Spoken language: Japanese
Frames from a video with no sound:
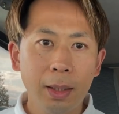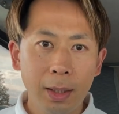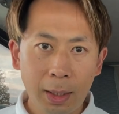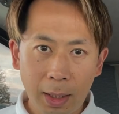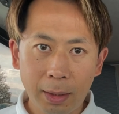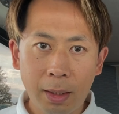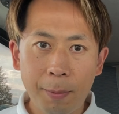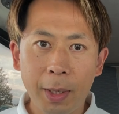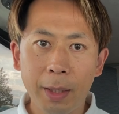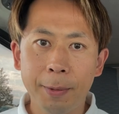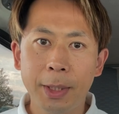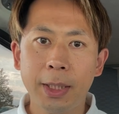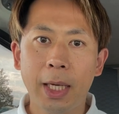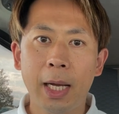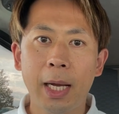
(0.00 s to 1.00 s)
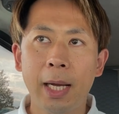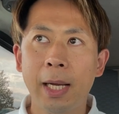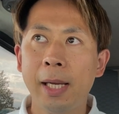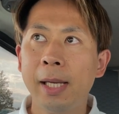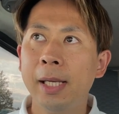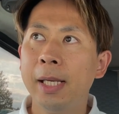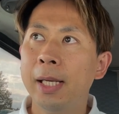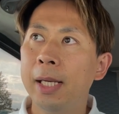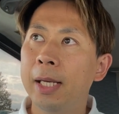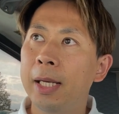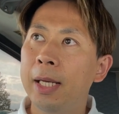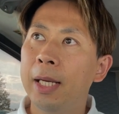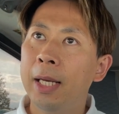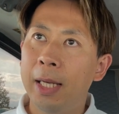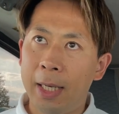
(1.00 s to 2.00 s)
買ってまいりました。
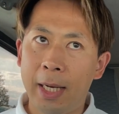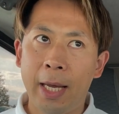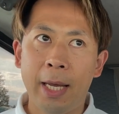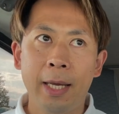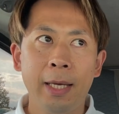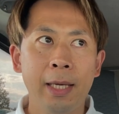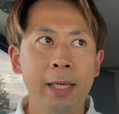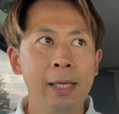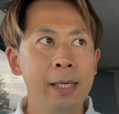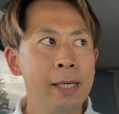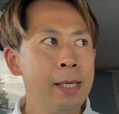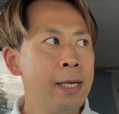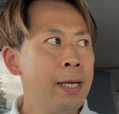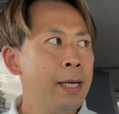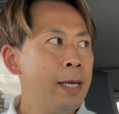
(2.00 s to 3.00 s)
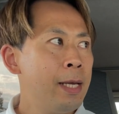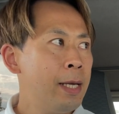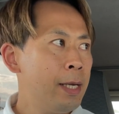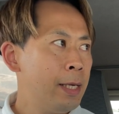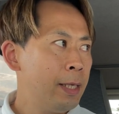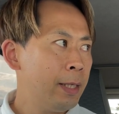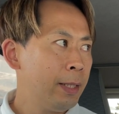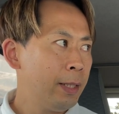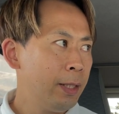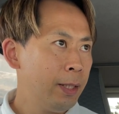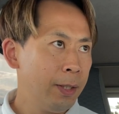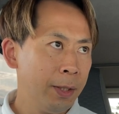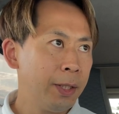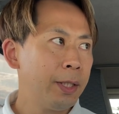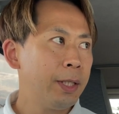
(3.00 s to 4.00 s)
はい。
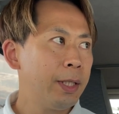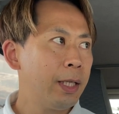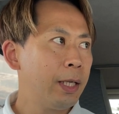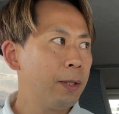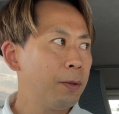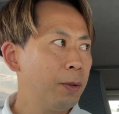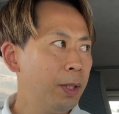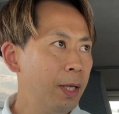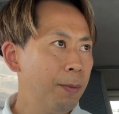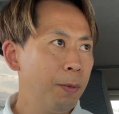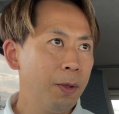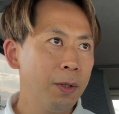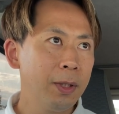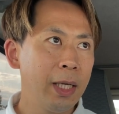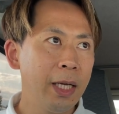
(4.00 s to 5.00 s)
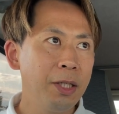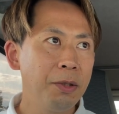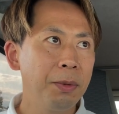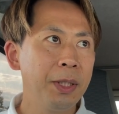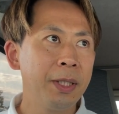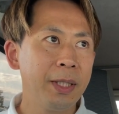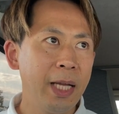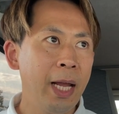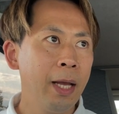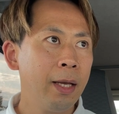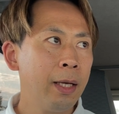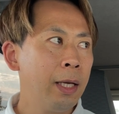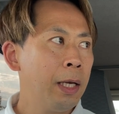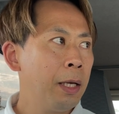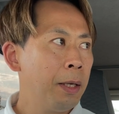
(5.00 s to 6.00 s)
よし。これでもう大丈夫ですね。
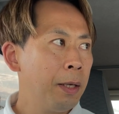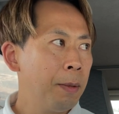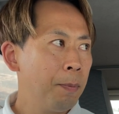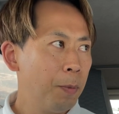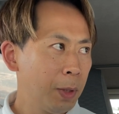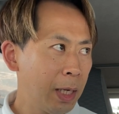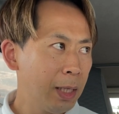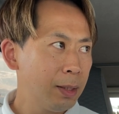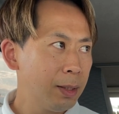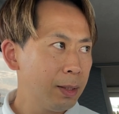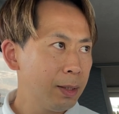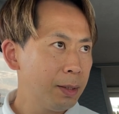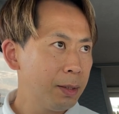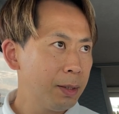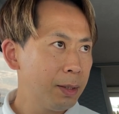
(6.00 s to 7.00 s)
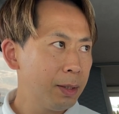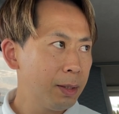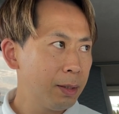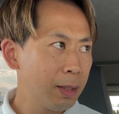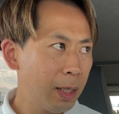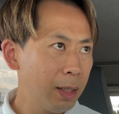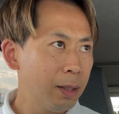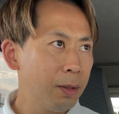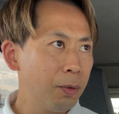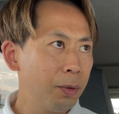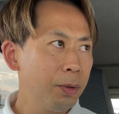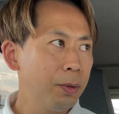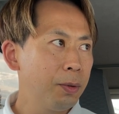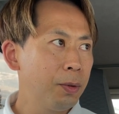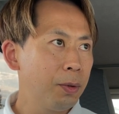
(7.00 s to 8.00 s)
もう買ったとい
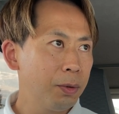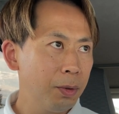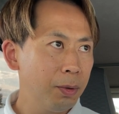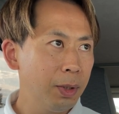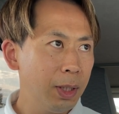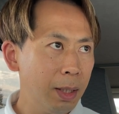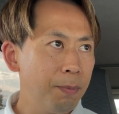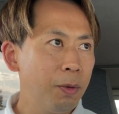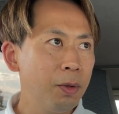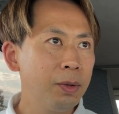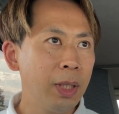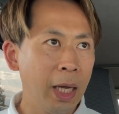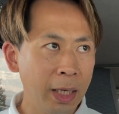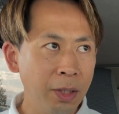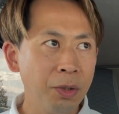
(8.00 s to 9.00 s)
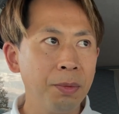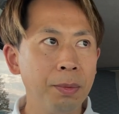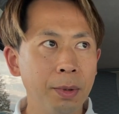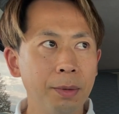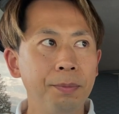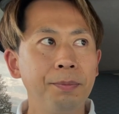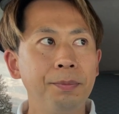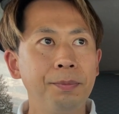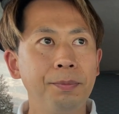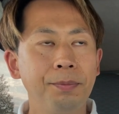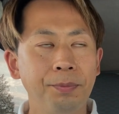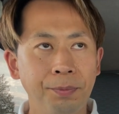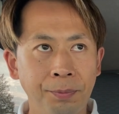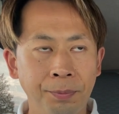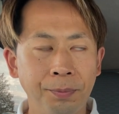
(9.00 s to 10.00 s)
うことがもう大丈夫。
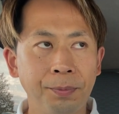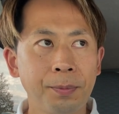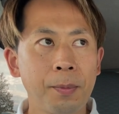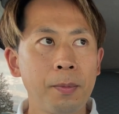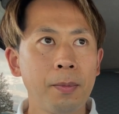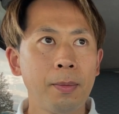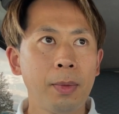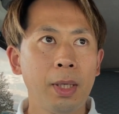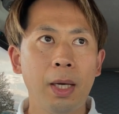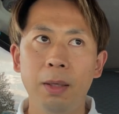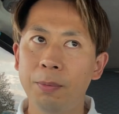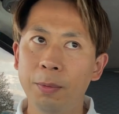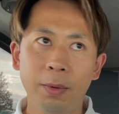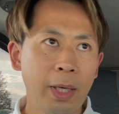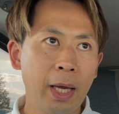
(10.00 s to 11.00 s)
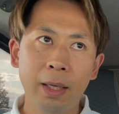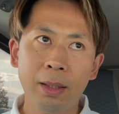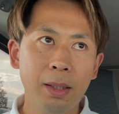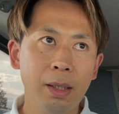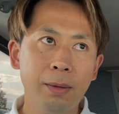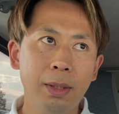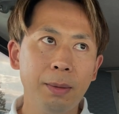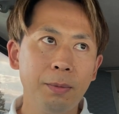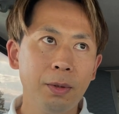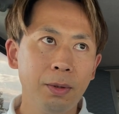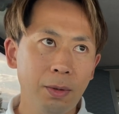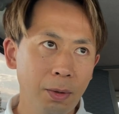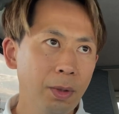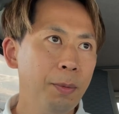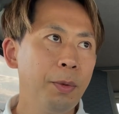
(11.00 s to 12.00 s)
うん。あの、もう結果はもう
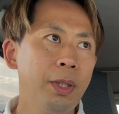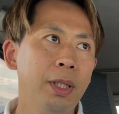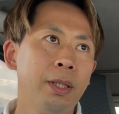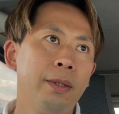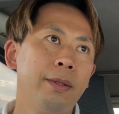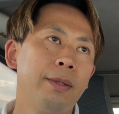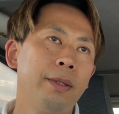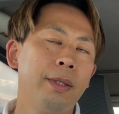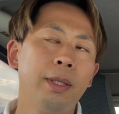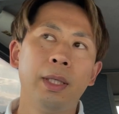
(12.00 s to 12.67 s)
どうでもいいんです。